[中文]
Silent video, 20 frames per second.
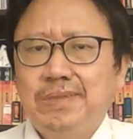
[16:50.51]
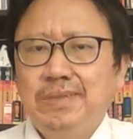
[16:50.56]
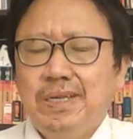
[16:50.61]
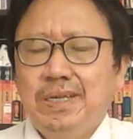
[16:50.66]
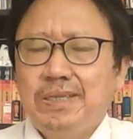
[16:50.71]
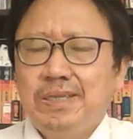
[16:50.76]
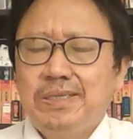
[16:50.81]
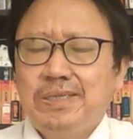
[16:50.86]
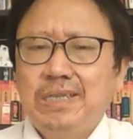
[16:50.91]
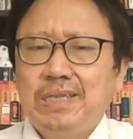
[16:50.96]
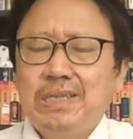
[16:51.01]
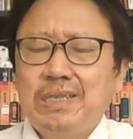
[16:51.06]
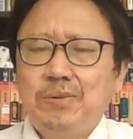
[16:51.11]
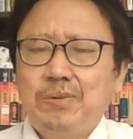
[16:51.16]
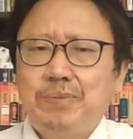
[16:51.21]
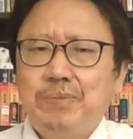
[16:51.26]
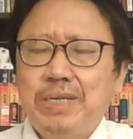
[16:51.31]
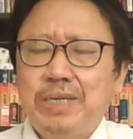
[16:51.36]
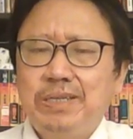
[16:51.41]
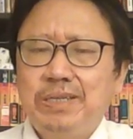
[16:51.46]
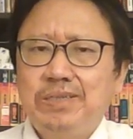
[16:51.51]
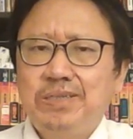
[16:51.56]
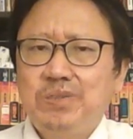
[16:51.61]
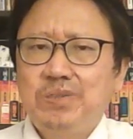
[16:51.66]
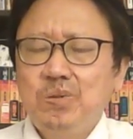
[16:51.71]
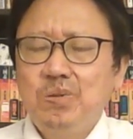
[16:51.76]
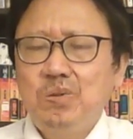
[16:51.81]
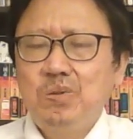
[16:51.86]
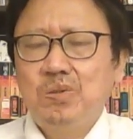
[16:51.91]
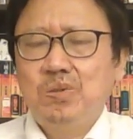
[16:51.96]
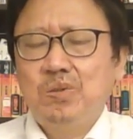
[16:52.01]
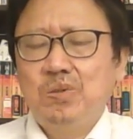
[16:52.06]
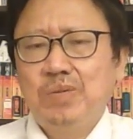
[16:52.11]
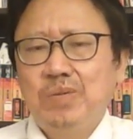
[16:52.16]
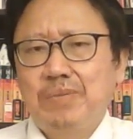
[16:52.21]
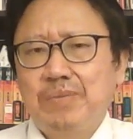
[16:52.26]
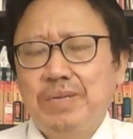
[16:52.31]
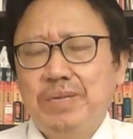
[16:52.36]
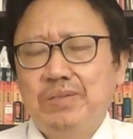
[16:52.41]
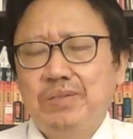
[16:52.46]
相当于被中共或
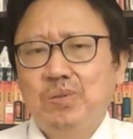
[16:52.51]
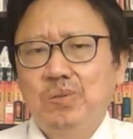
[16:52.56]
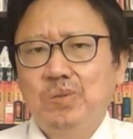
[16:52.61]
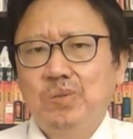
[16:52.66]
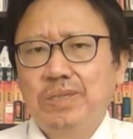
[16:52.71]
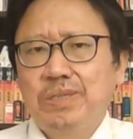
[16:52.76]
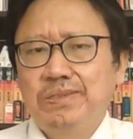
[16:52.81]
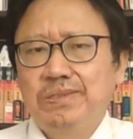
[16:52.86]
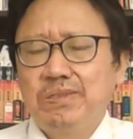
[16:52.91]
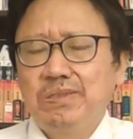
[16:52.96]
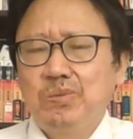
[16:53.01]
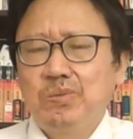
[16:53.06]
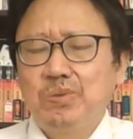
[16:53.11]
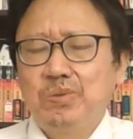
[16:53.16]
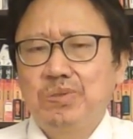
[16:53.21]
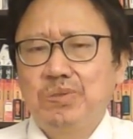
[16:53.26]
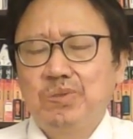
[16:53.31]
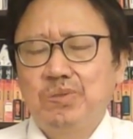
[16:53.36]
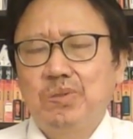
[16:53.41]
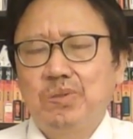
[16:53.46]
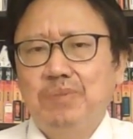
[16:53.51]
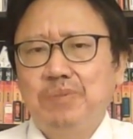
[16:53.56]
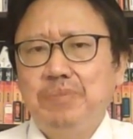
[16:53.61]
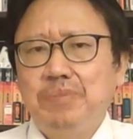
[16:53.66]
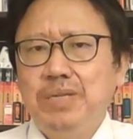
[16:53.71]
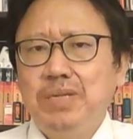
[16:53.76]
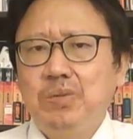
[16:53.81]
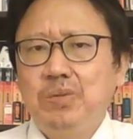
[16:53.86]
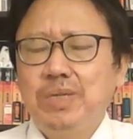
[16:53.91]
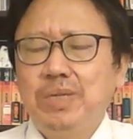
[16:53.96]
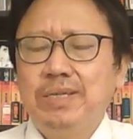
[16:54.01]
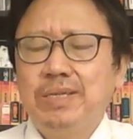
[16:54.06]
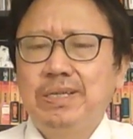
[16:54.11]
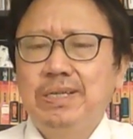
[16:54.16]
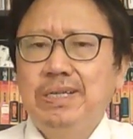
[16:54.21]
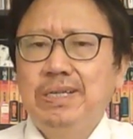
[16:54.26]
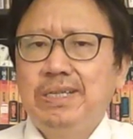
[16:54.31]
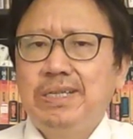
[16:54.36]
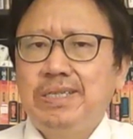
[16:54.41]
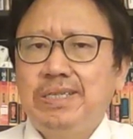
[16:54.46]
者被中共的制度所逼退。
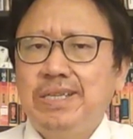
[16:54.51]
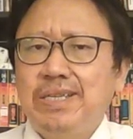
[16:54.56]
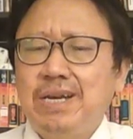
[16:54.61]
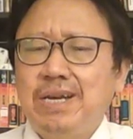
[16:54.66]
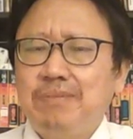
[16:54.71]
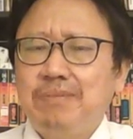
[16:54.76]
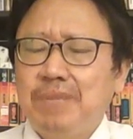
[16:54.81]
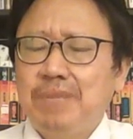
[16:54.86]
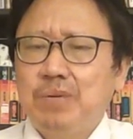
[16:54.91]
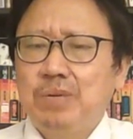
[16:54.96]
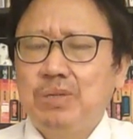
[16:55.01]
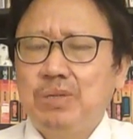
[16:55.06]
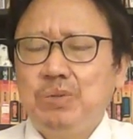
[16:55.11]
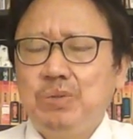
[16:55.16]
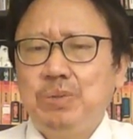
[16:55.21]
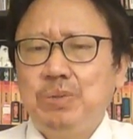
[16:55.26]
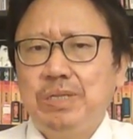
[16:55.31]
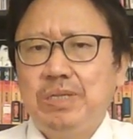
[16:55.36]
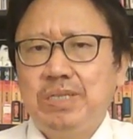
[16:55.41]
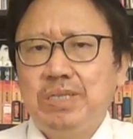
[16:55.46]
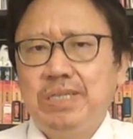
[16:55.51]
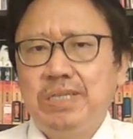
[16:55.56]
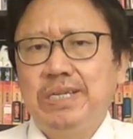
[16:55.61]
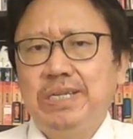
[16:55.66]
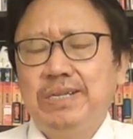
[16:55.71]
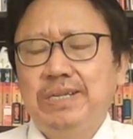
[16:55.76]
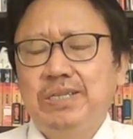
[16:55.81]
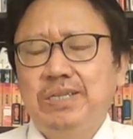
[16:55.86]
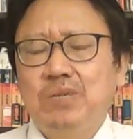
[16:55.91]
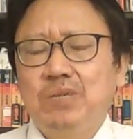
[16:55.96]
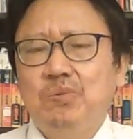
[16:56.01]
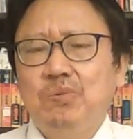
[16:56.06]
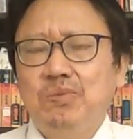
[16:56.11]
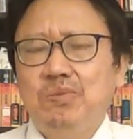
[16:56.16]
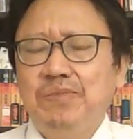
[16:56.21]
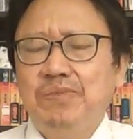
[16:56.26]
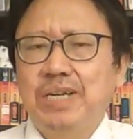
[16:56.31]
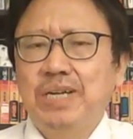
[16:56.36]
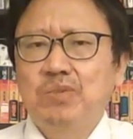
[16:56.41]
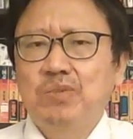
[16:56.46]
既然美国企企业都无
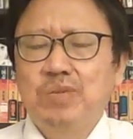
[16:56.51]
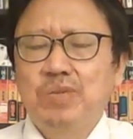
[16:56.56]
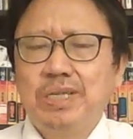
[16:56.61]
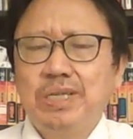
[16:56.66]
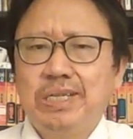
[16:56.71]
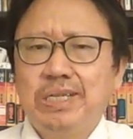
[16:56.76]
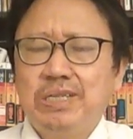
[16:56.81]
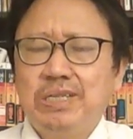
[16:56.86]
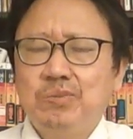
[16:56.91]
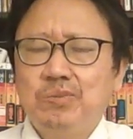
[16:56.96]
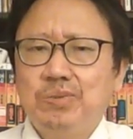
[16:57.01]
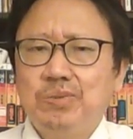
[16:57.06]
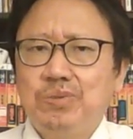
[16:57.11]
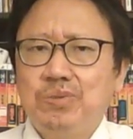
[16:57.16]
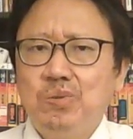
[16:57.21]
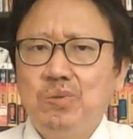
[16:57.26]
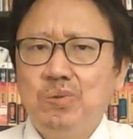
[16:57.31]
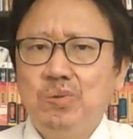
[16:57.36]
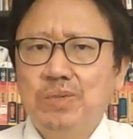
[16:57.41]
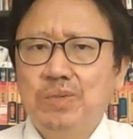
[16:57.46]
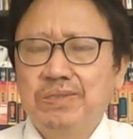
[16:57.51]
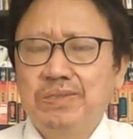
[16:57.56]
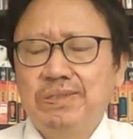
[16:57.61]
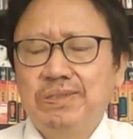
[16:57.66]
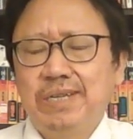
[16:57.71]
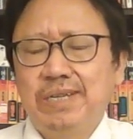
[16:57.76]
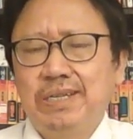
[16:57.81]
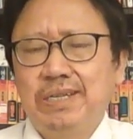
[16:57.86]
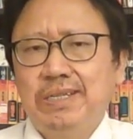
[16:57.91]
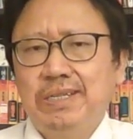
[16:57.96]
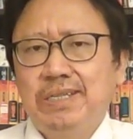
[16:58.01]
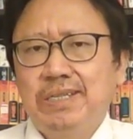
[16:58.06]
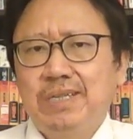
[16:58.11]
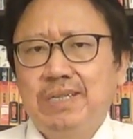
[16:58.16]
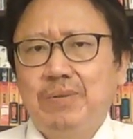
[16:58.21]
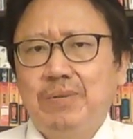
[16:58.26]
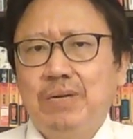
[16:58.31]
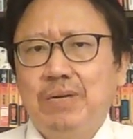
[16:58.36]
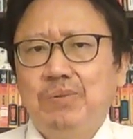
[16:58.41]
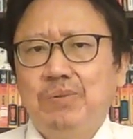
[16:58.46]
法顺利的进入中国市场，
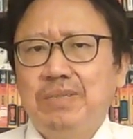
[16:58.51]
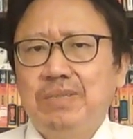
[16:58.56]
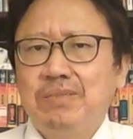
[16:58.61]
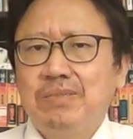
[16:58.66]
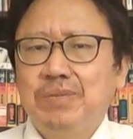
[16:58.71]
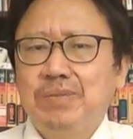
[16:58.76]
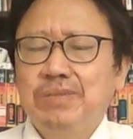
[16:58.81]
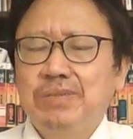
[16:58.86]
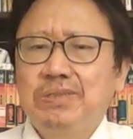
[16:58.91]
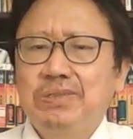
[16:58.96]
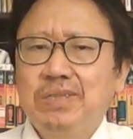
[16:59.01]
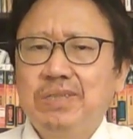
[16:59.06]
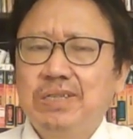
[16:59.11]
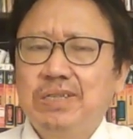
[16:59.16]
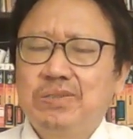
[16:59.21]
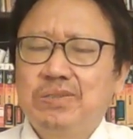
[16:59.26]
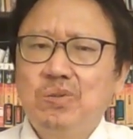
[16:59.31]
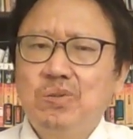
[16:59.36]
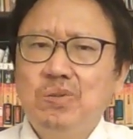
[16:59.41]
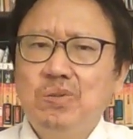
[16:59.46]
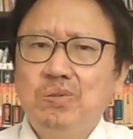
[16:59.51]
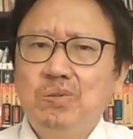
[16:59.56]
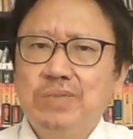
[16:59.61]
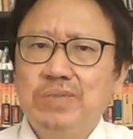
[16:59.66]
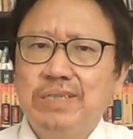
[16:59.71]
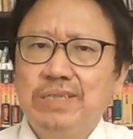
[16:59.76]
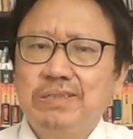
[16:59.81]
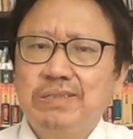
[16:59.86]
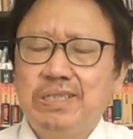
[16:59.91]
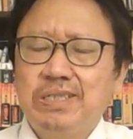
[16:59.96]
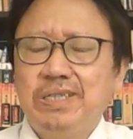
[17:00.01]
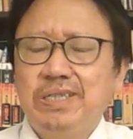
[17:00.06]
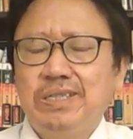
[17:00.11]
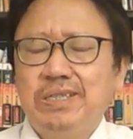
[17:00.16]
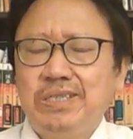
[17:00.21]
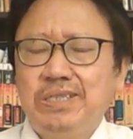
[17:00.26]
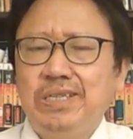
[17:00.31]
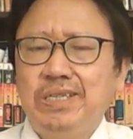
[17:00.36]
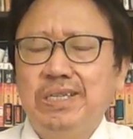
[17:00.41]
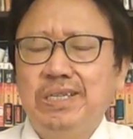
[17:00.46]
那么为什么呃中共的这些
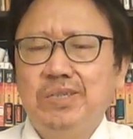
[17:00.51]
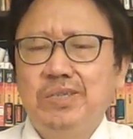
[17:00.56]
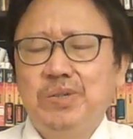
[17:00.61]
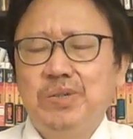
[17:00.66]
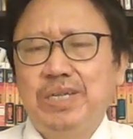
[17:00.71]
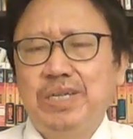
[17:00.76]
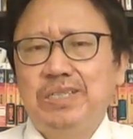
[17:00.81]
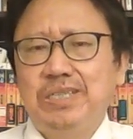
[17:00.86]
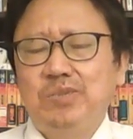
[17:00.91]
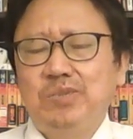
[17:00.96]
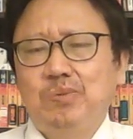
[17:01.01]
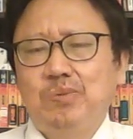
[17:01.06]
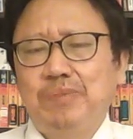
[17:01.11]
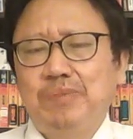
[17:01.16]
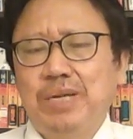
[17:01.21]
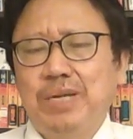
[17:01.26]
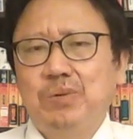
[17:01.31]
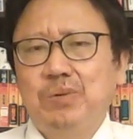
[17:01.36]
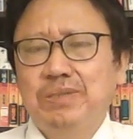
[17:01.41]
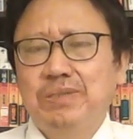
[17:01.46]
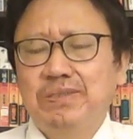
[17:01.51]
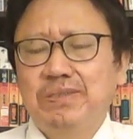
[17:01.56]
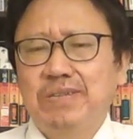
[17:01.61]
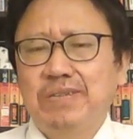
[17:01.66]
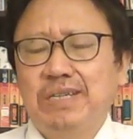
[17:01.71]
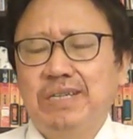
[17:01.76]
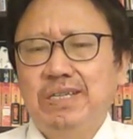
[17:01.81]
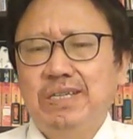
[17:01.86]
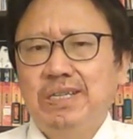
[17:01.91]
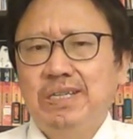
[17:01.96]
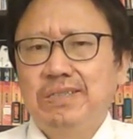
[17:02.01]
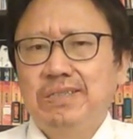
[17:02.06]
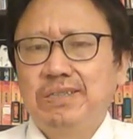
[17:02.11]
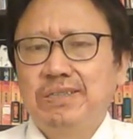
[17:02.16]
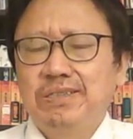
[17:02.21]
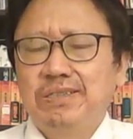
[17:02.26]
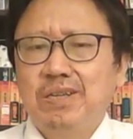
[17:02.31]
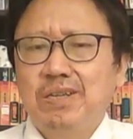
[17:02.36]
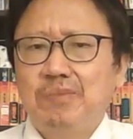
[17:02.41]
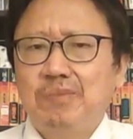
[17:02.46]
企业就可以进入美国市场，
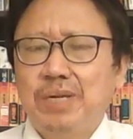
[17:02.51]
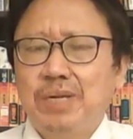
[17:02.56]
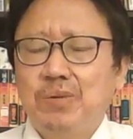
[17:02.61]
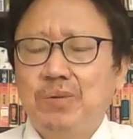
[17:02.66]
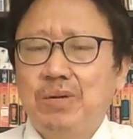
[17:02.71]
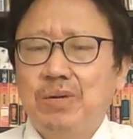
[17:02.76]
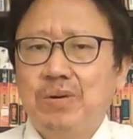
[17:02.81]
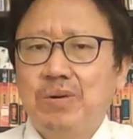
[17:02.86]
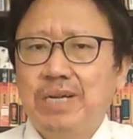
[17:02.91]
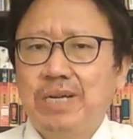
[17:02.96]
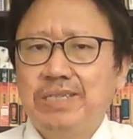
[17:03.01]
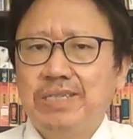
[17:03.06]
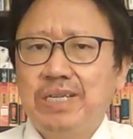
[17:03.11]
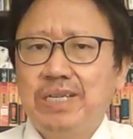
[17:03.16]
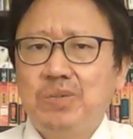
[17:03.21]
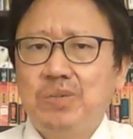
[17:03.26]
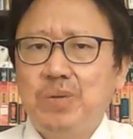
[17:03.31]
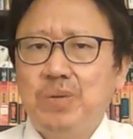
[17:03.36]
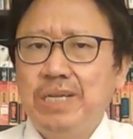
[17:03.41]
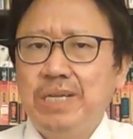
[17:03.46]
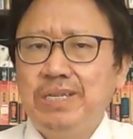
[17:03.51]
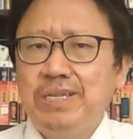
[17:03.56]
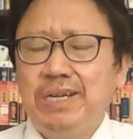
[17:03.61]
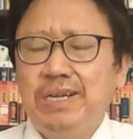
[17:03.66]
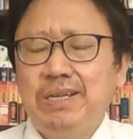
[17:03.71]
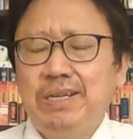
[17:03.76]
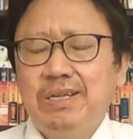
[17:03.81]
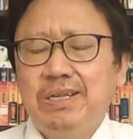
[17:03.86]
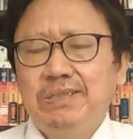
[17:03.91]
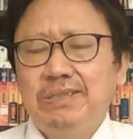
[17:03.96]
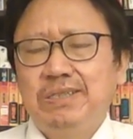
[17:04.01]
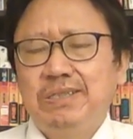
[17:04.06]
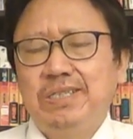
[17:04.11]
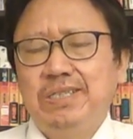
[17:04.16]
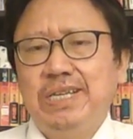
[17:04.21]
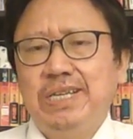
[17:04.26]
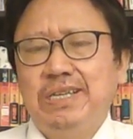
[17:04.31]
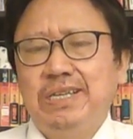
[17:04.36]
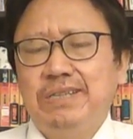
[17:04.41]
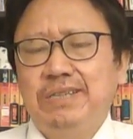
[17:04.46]
甚至到美国的华尔街圈钱？这
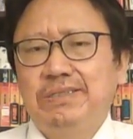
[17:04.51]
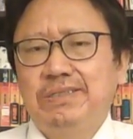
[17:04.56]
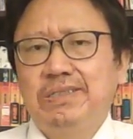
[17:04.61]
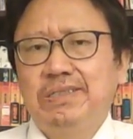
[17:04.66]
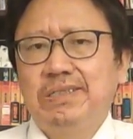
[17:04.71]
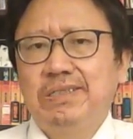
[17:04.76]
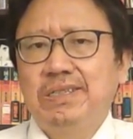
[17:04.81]
显然是